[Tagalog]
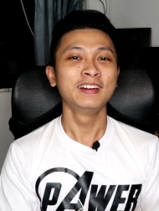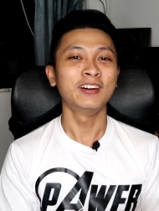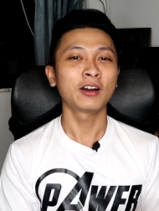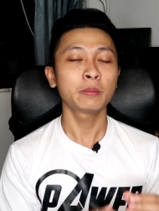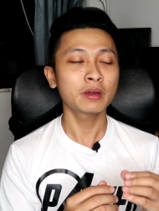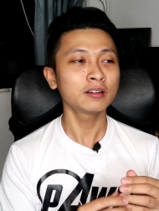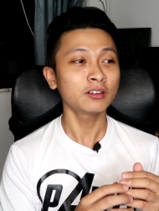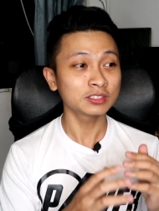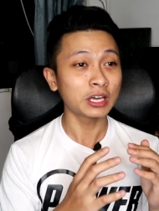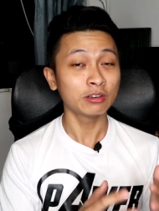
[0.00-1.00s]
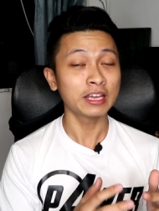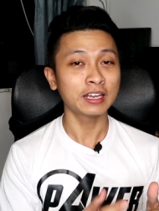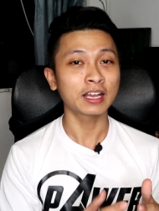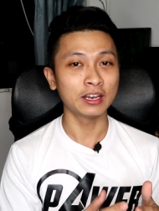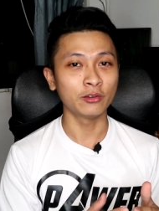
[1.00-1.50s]
Okay, meron akong downline
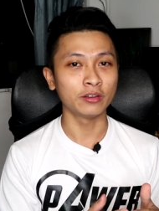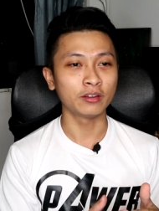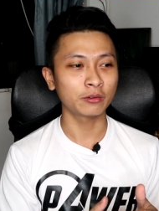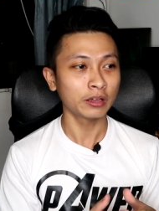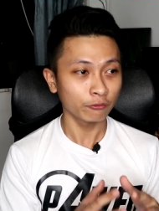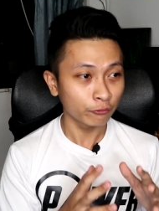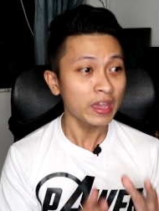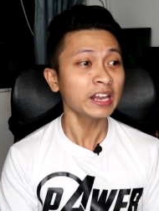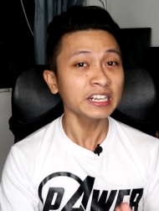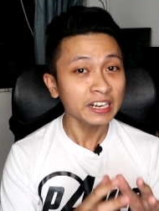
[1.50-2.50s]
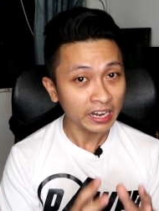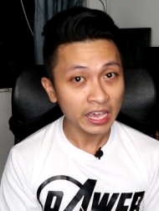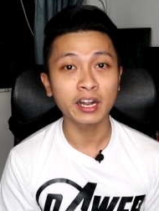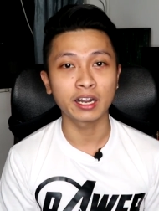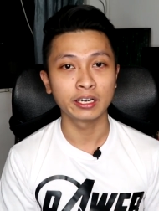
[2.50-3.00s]
na ganun. No? Very
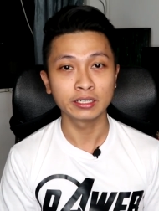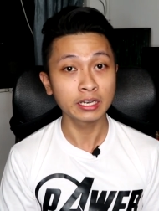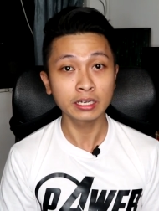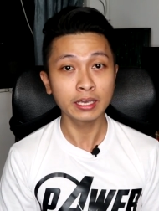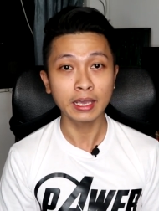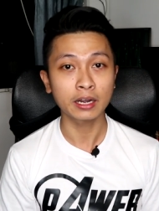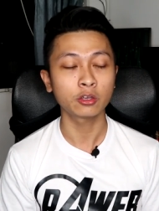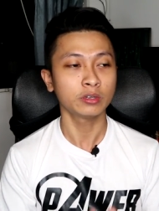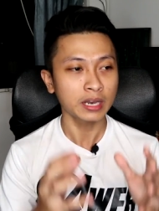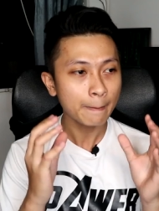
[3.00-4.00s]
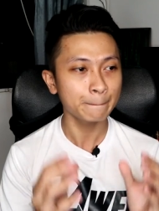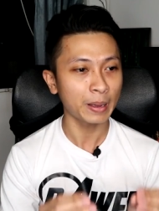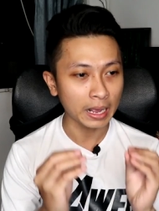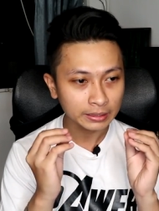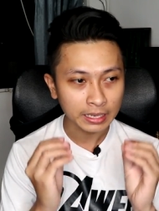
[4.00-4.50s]
rare na nangyayari yun.
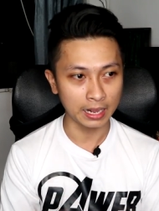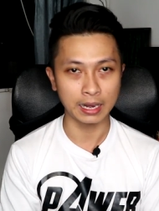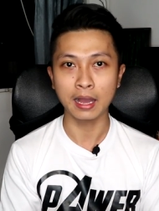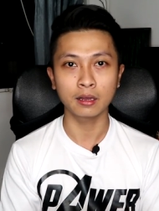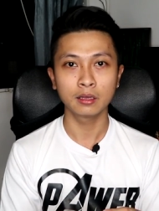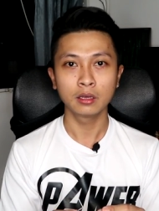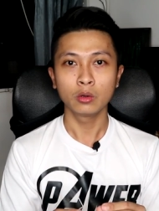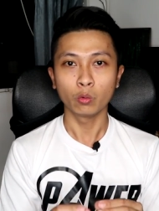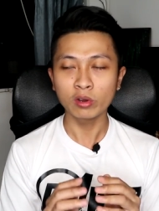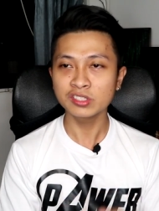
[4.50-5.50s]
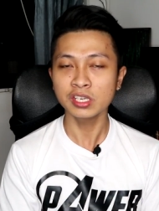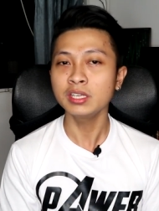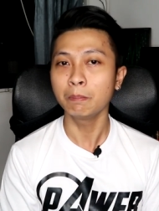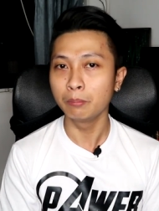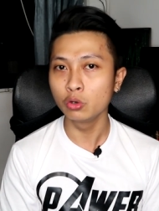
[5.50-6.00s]
Napakadalang once
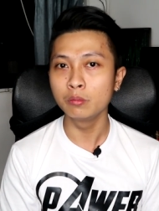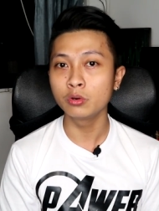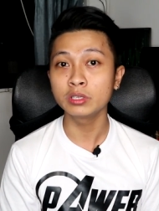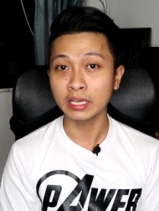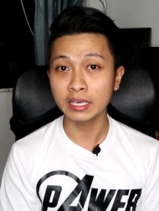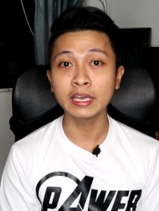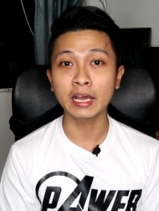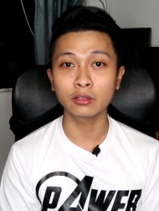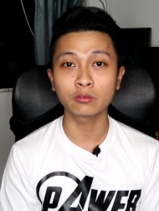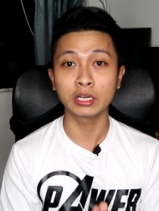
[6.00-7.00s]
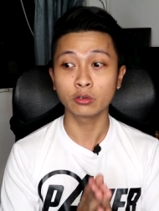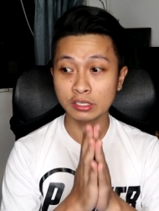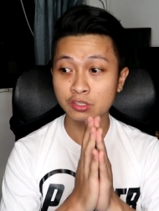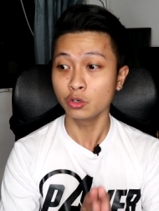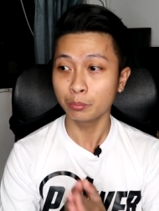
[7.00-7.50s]
in a blue moon nangyayari yung ganun
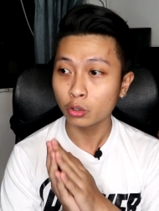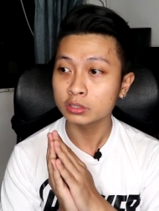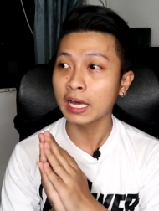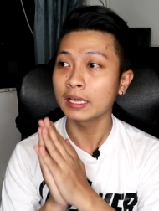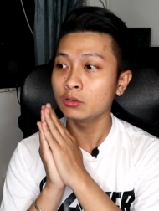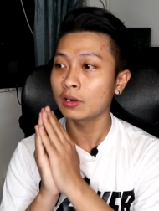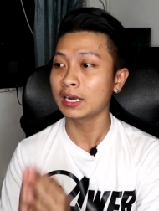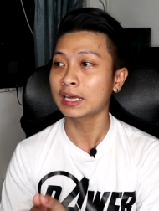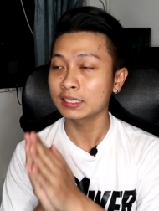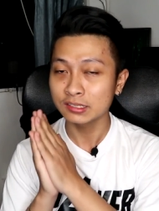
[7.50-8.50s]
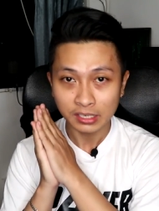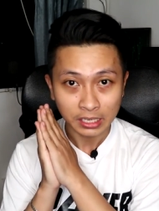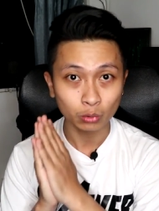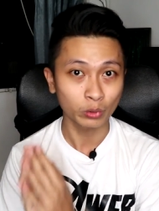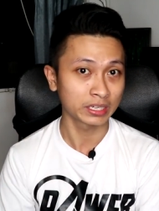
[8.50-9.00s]
na sinuportahan yung anak niya sa
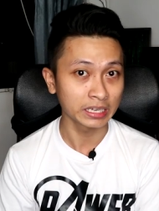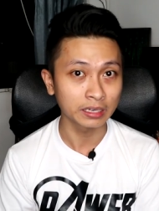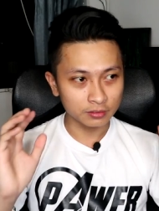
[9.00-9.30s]
networking.